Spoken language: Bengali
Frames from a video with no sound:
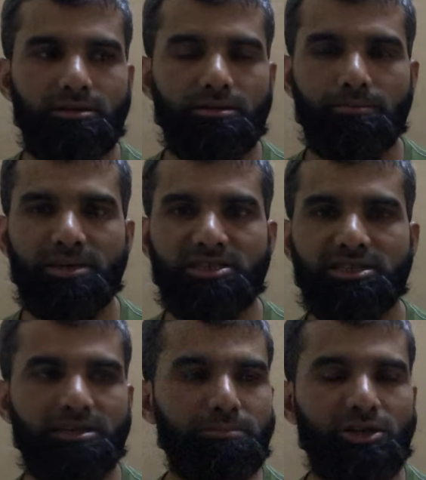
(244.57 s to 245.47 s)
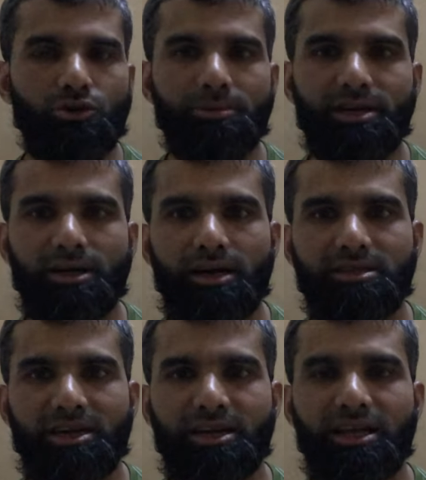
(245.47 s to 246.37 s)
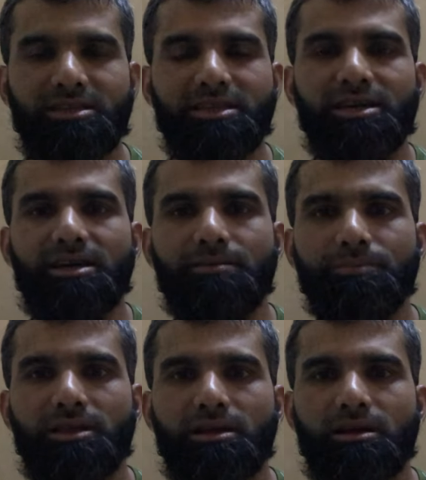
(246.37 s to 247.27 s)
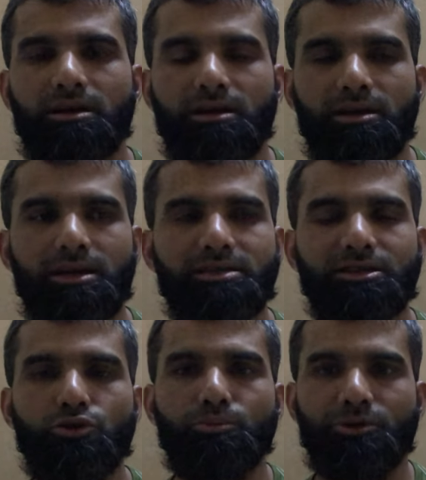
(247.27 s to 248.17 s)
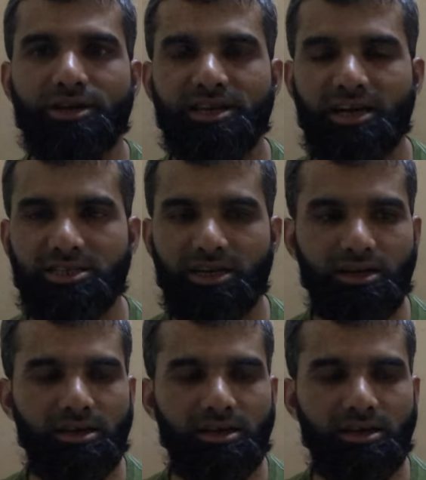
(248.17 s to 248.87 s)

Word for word: তা বেস্ট ট্রিটমেন্ট হবে তার হেলথকে হেলথকে উপরে নিয়ে আসা